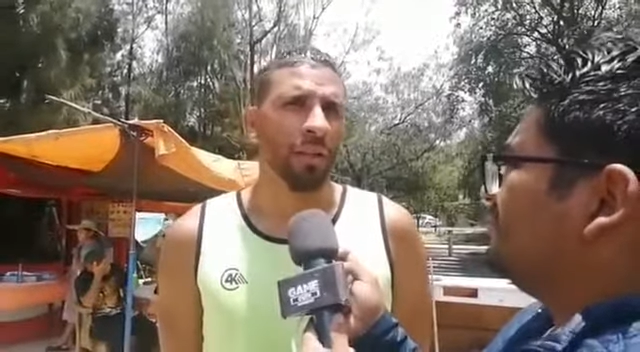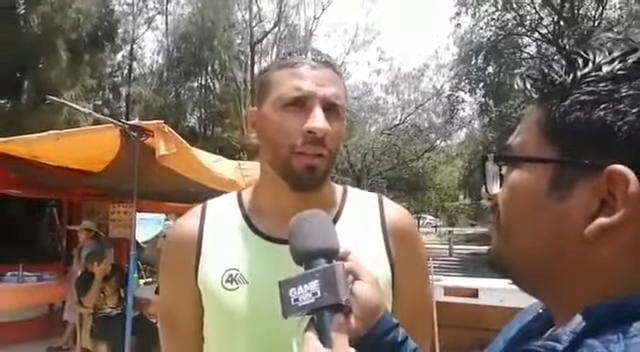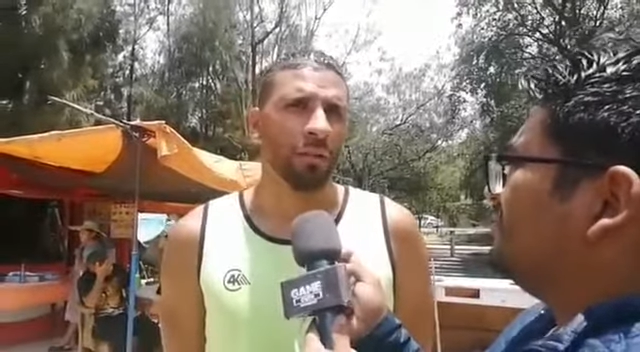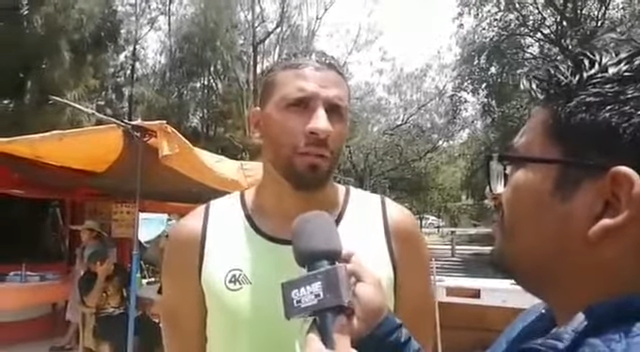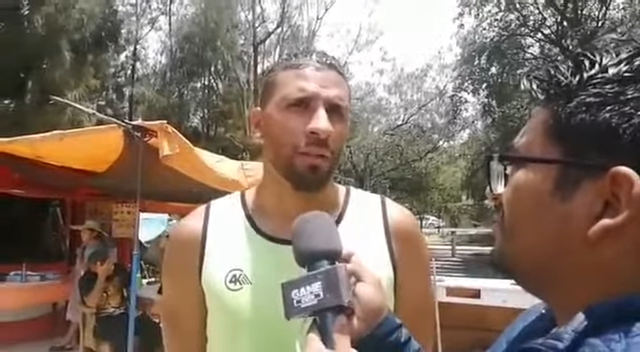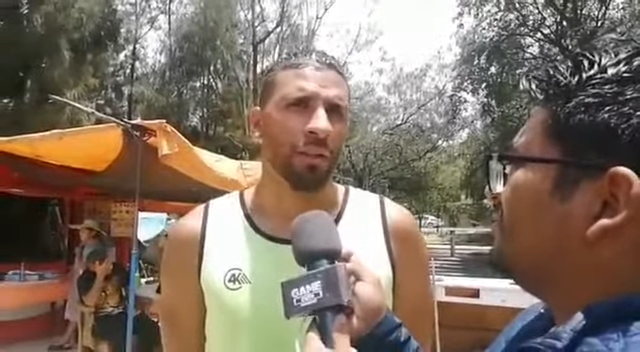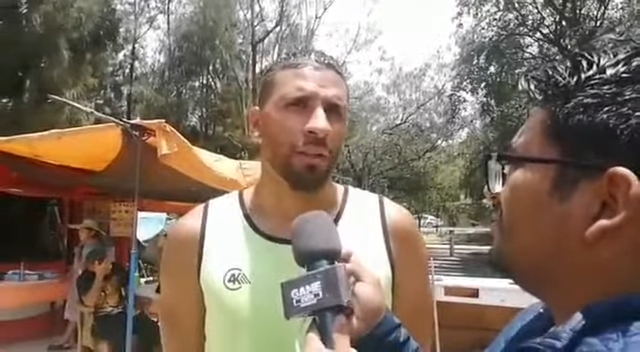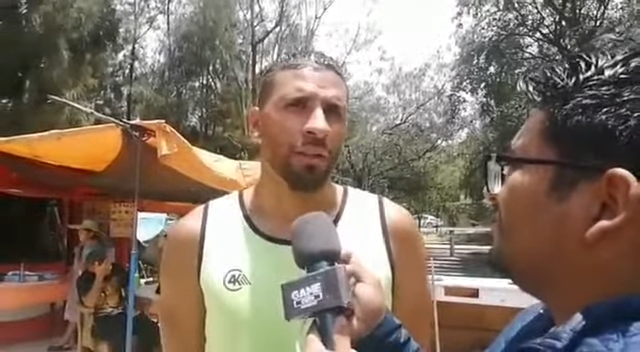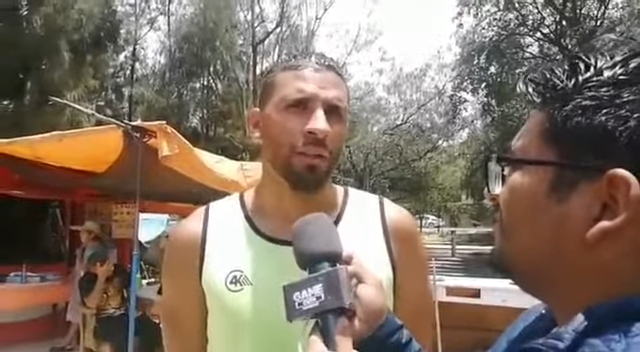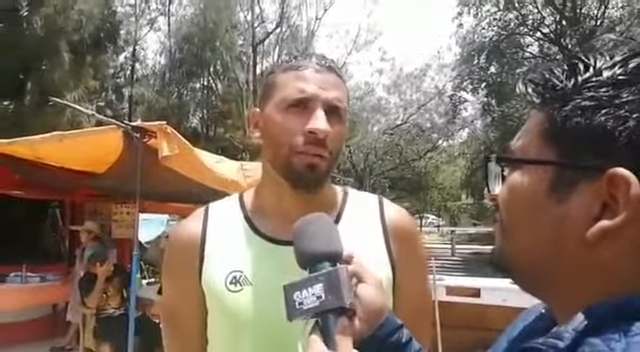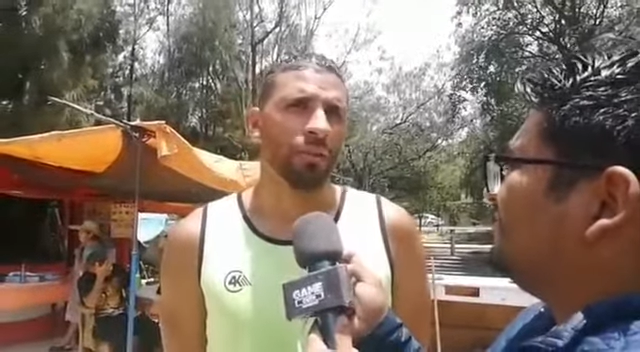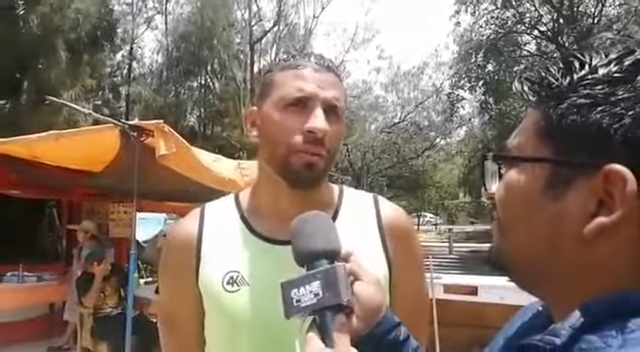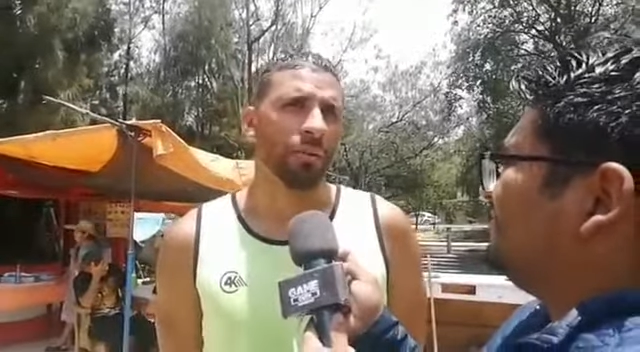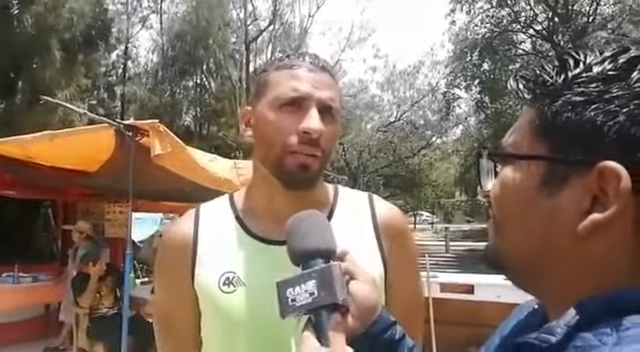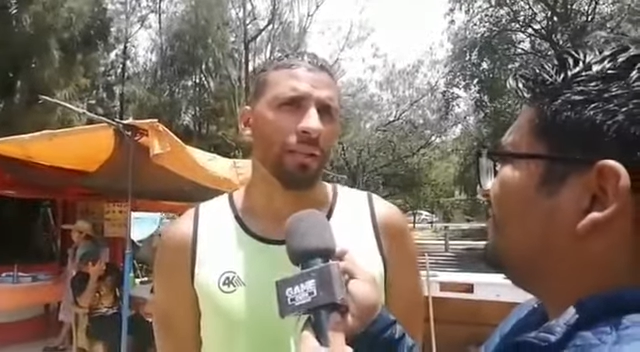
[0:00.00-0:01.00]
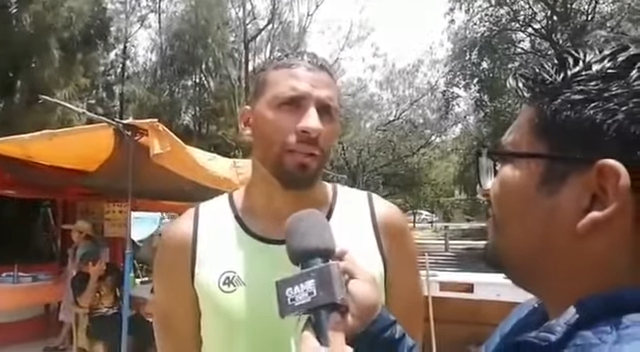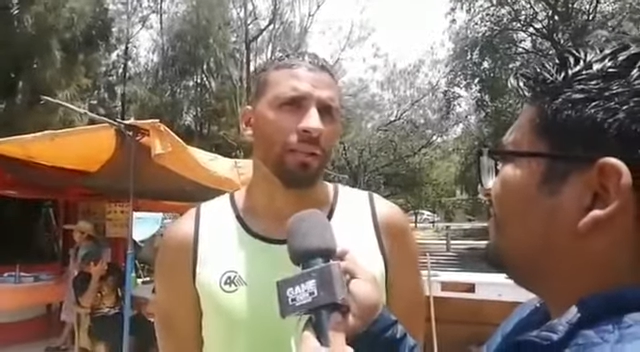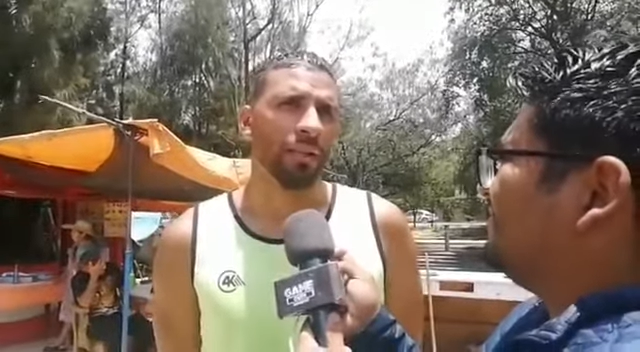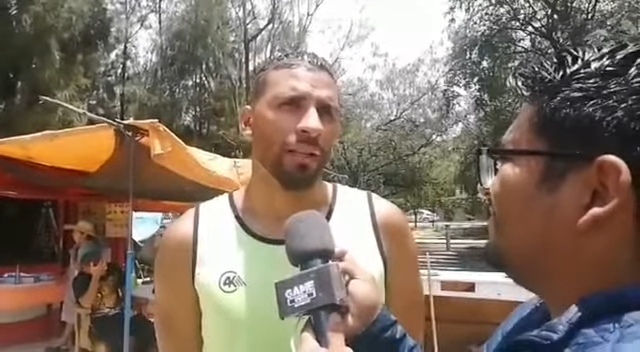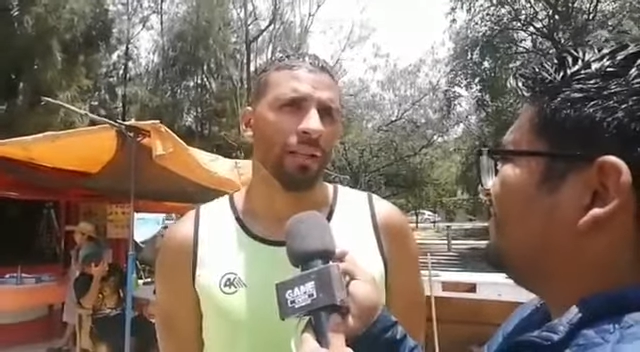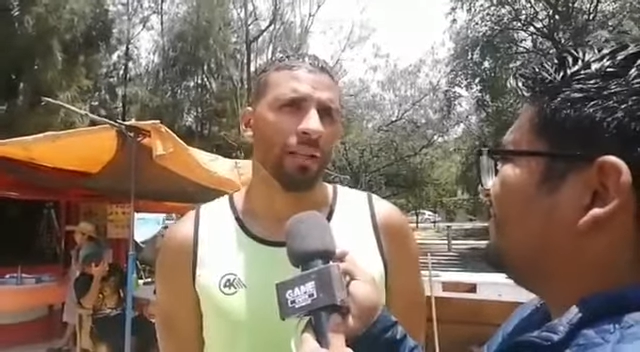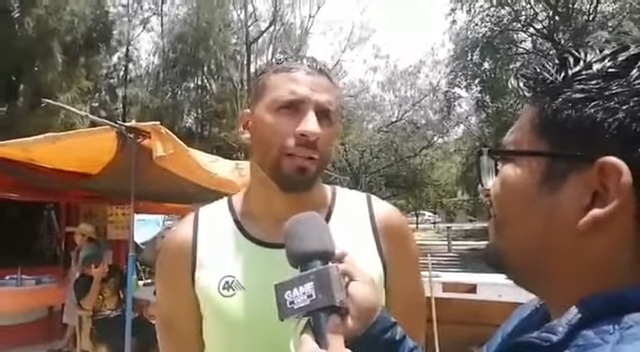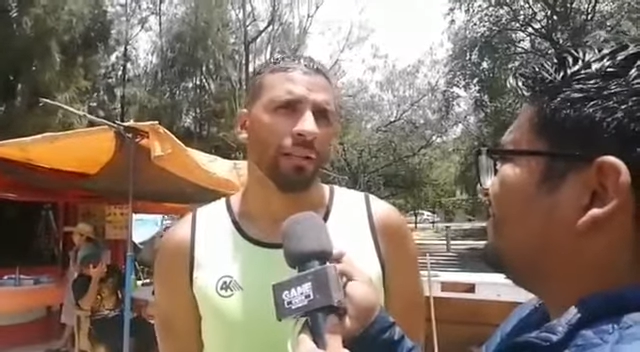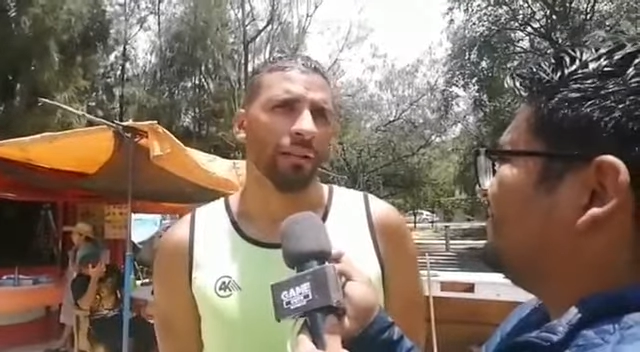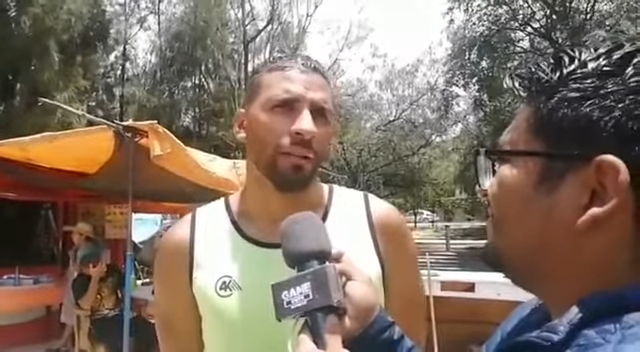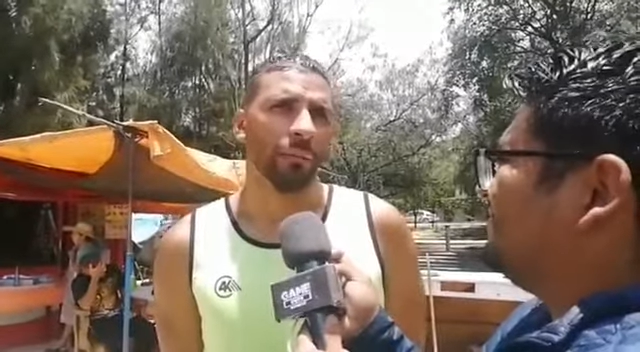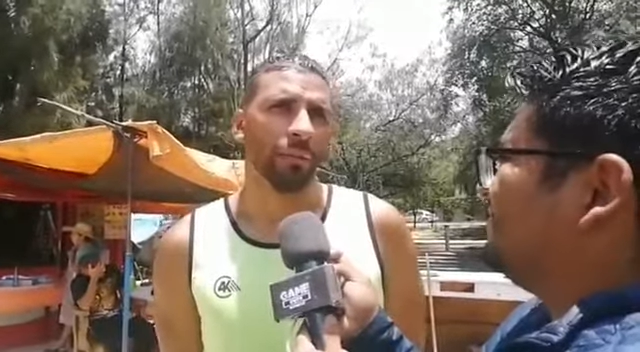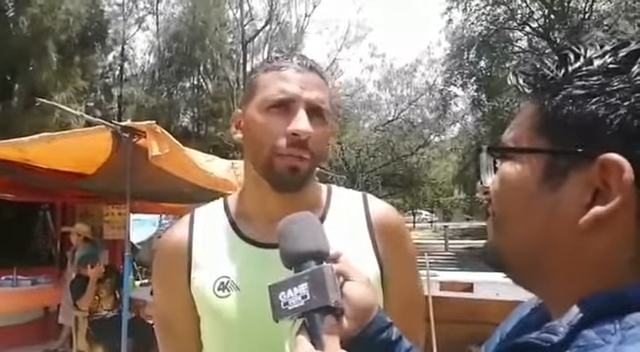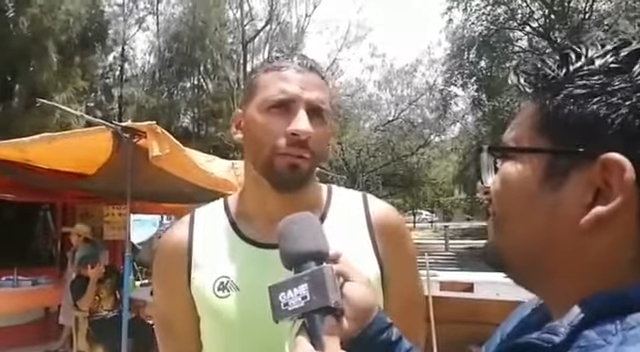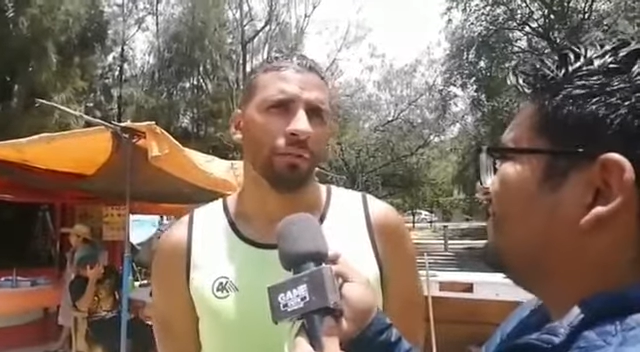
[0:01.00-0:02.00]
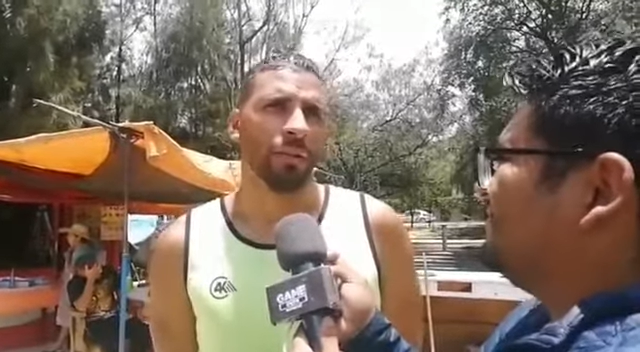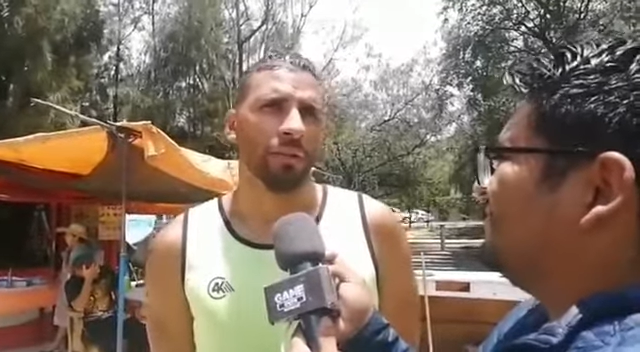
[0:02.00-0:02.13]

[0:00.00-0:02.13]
toda a edição que entrar em campeonato